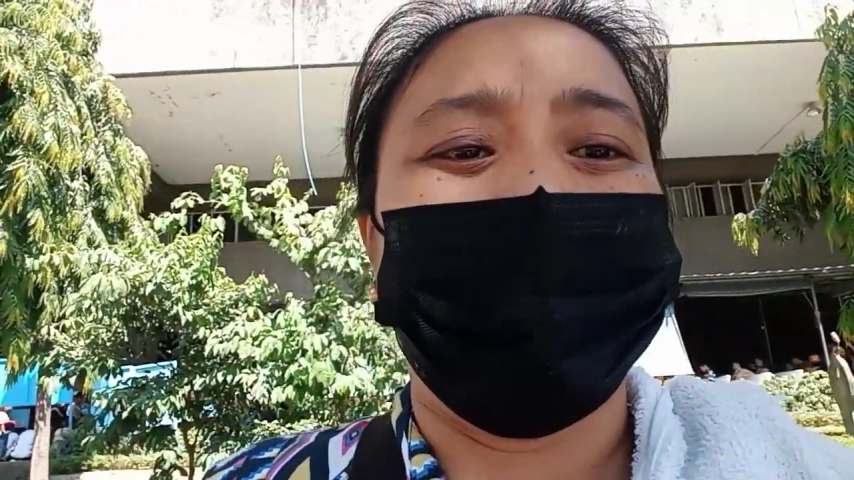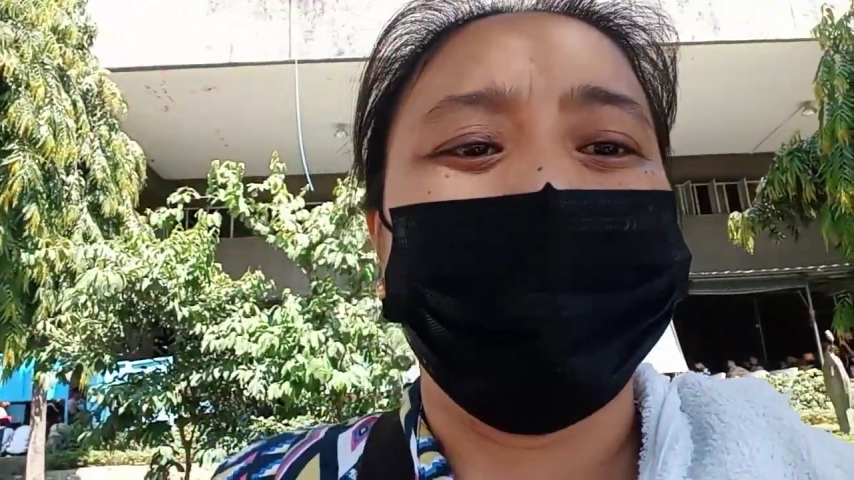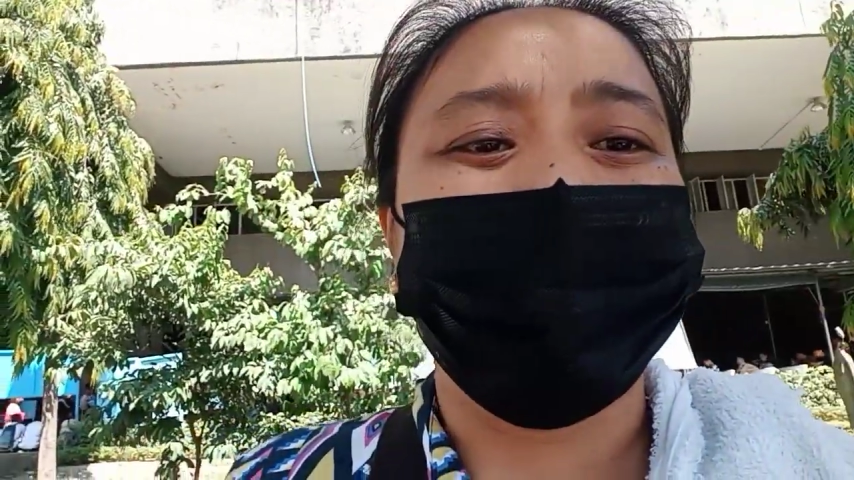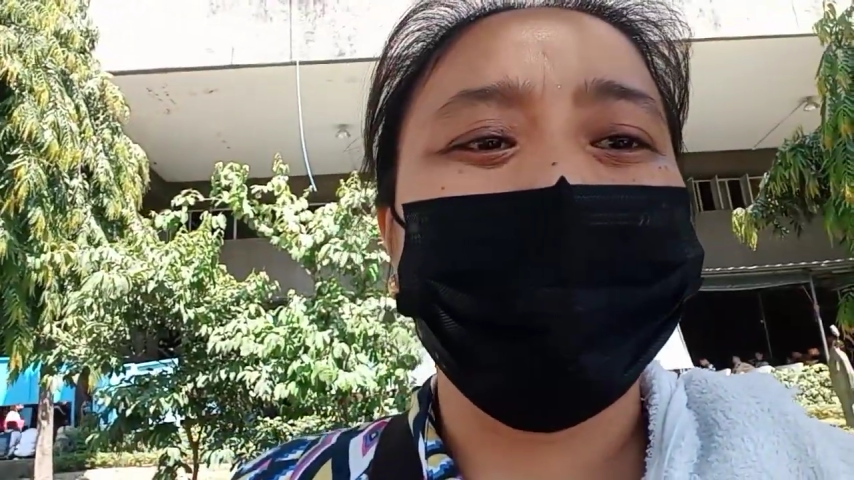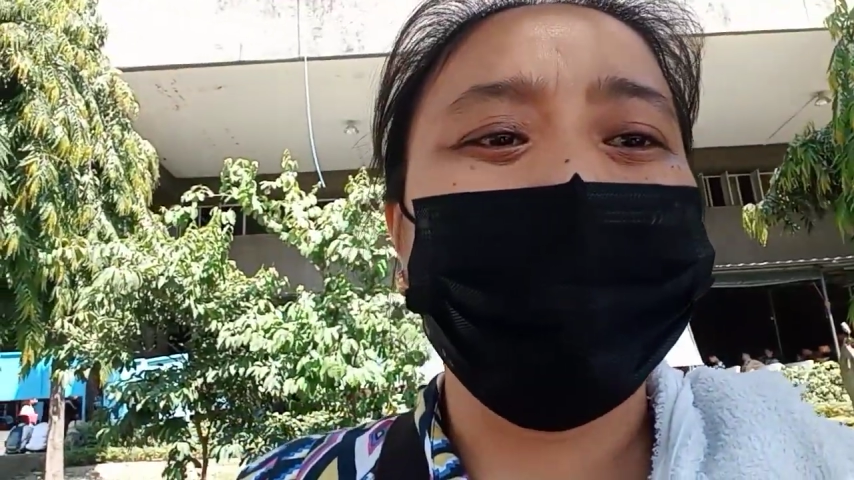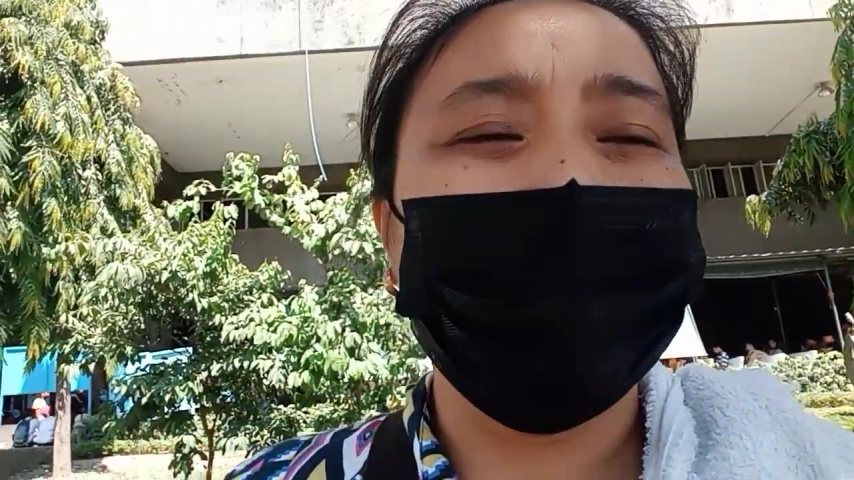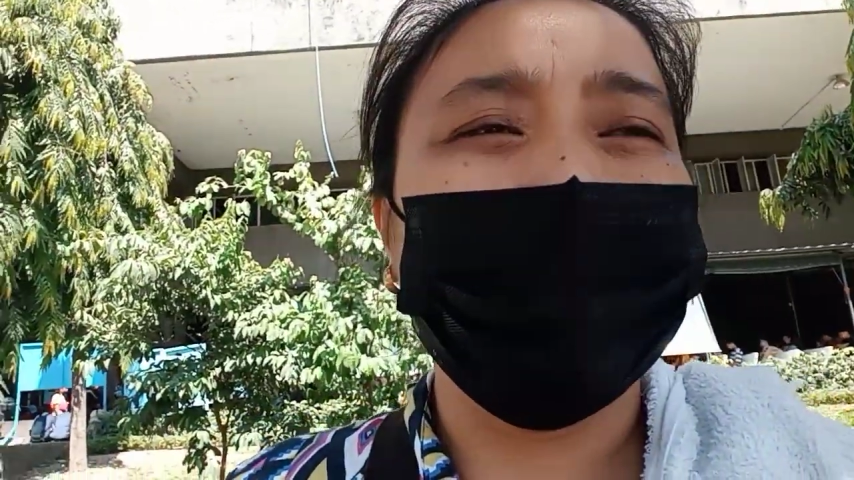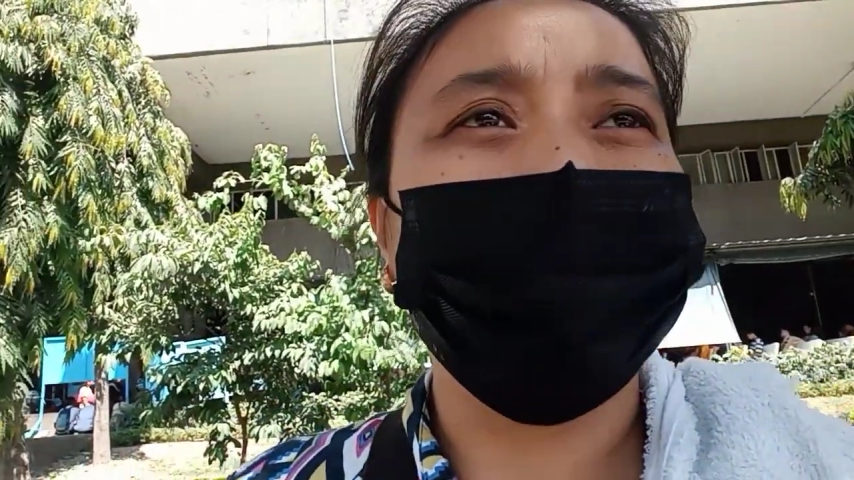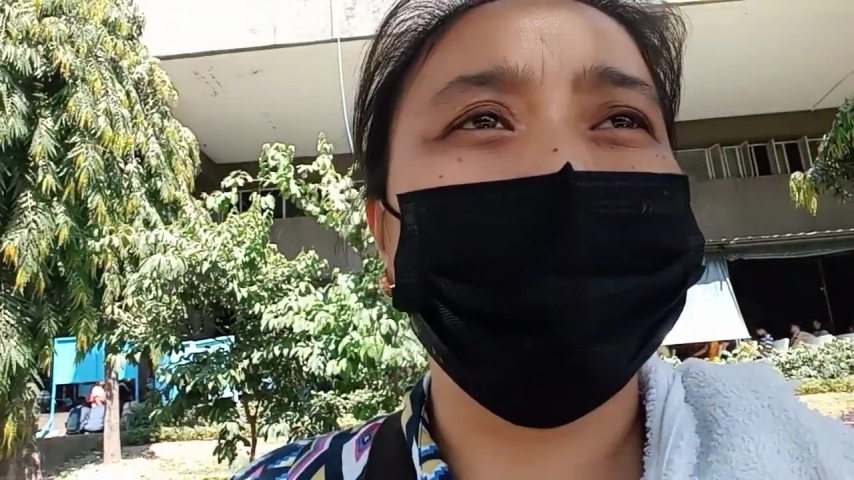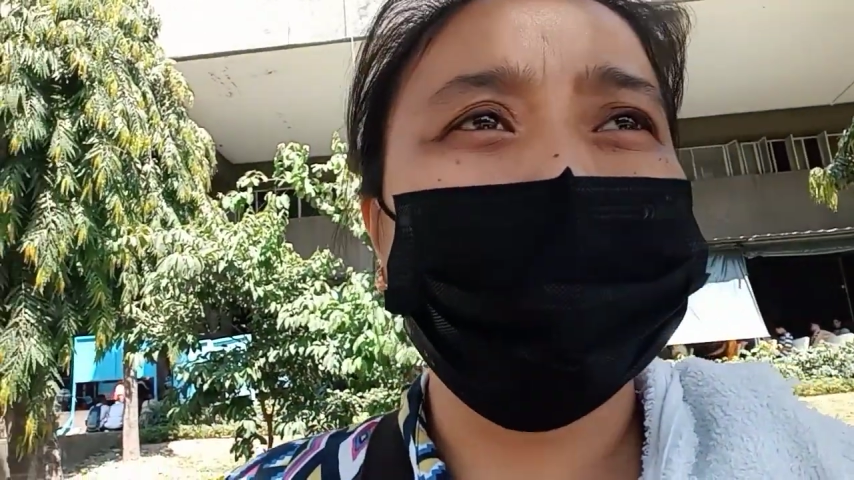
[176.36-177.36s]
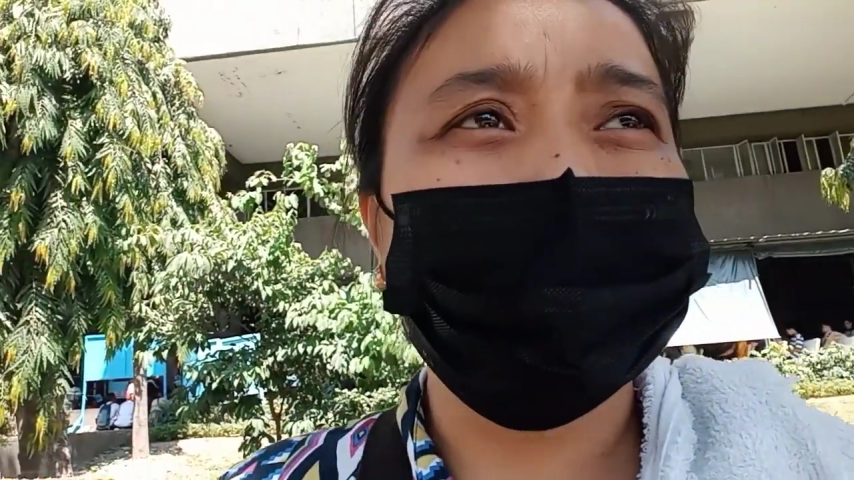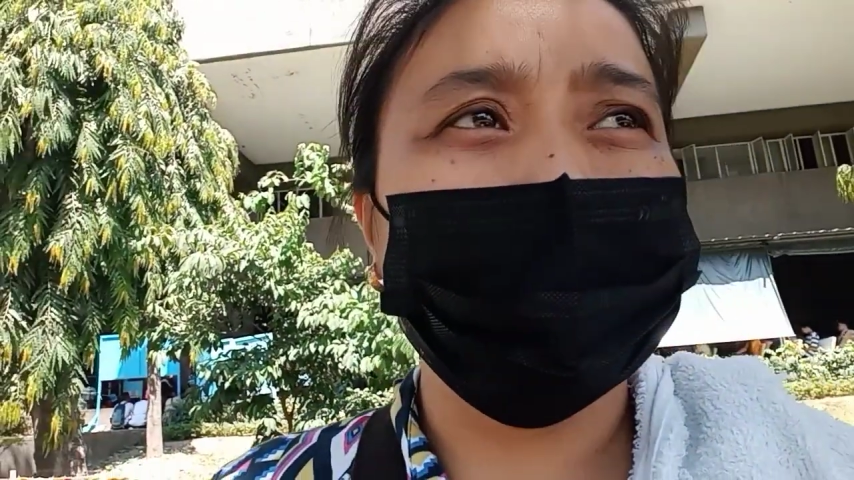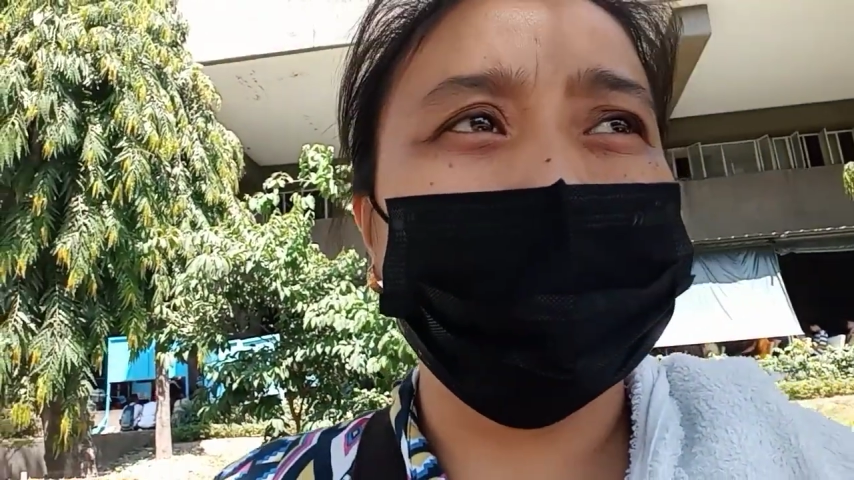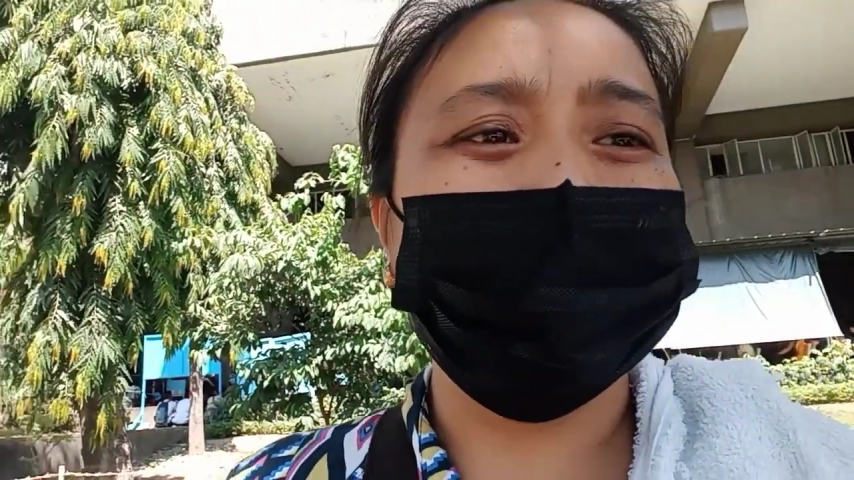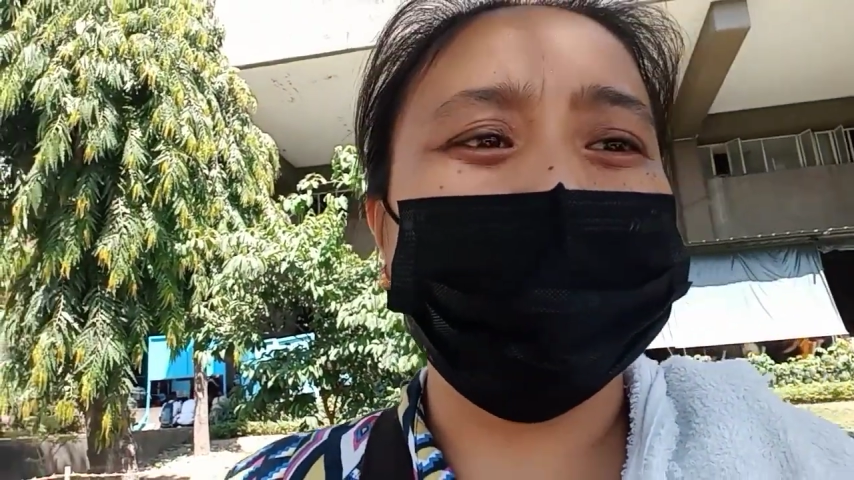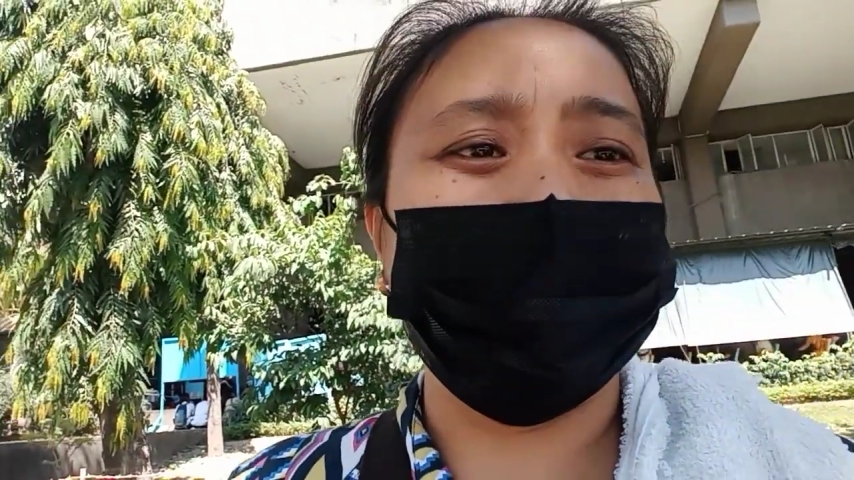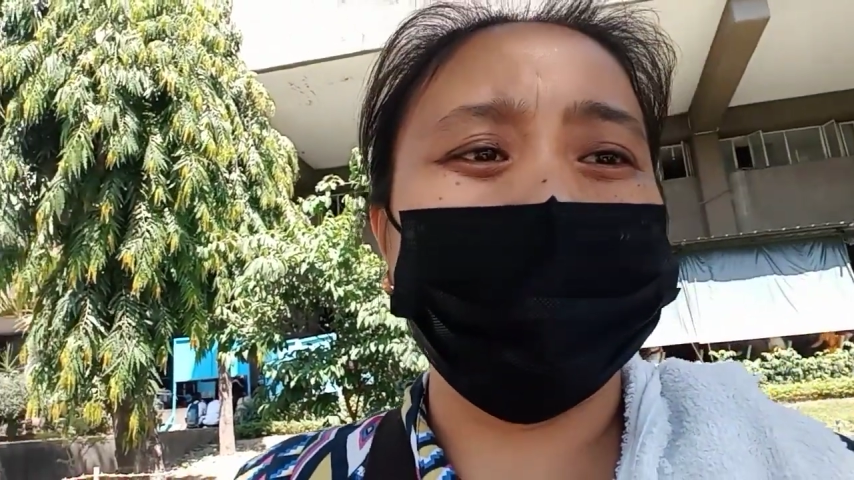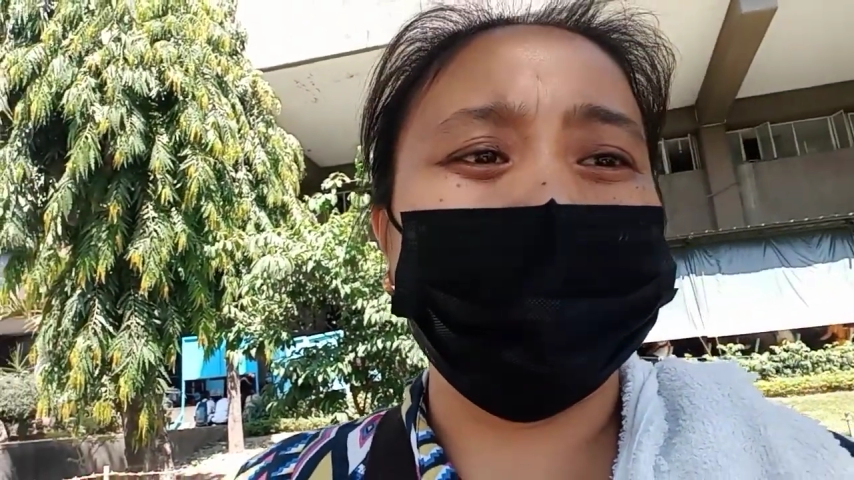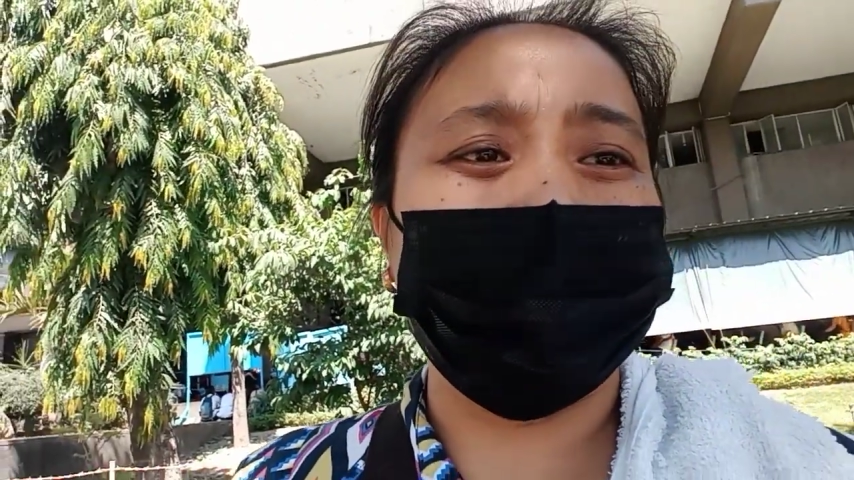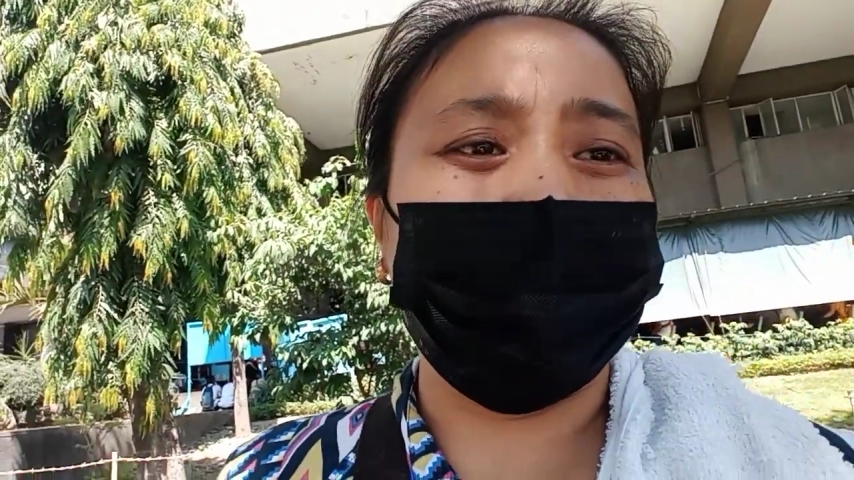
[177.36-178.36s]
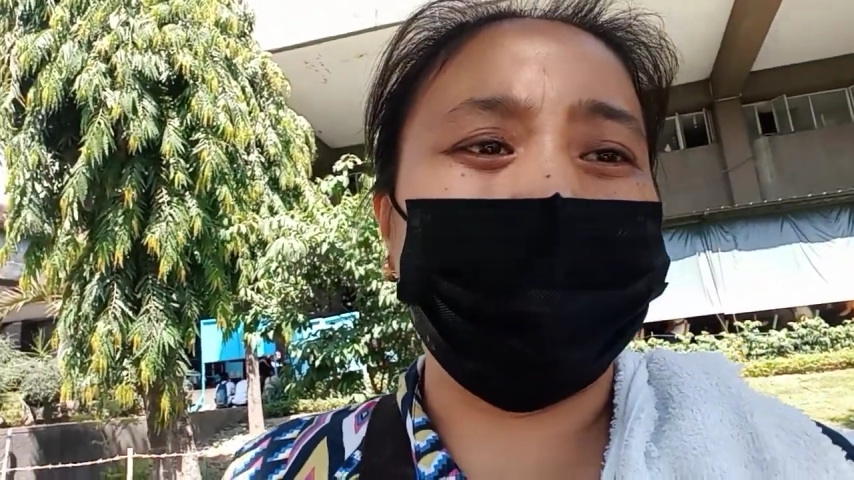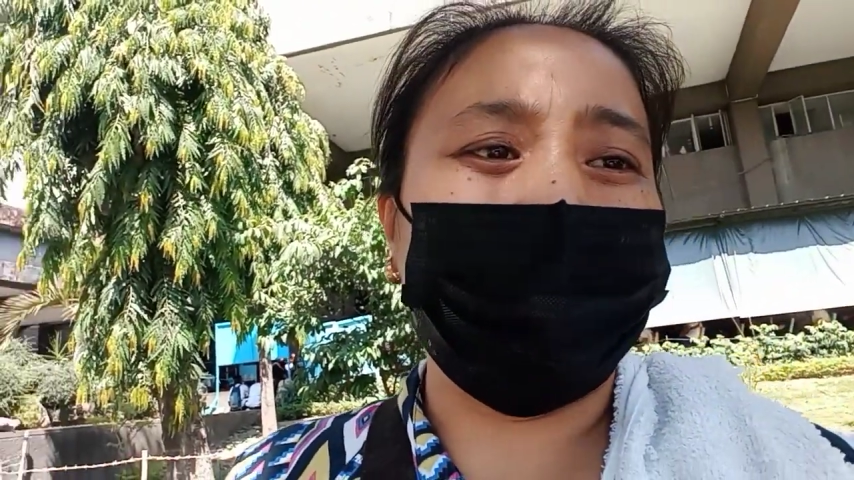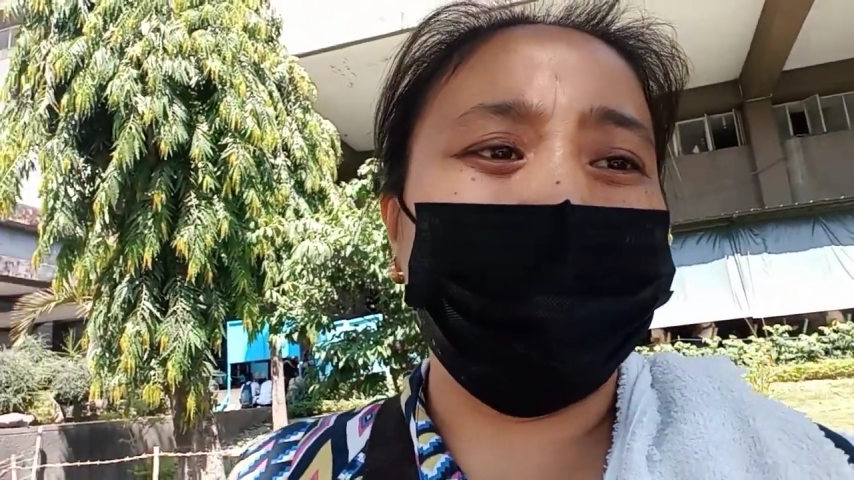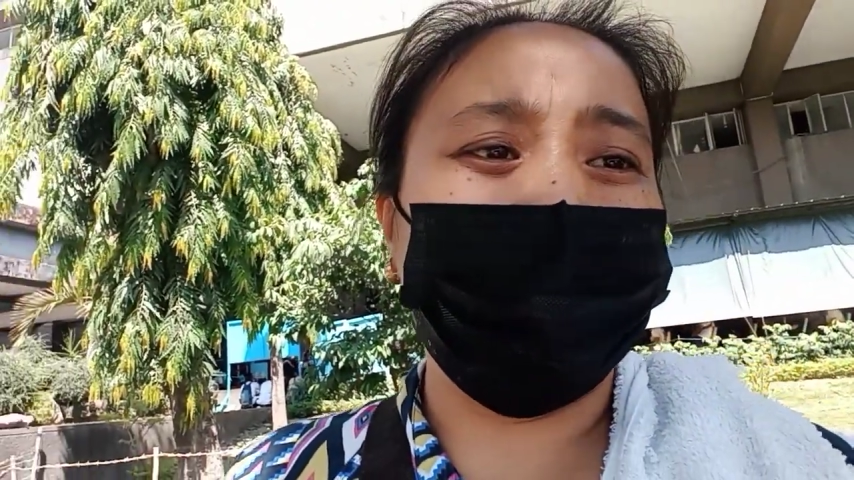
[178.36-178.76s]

Nung kumuha kami ng June ng lisensya, ay papel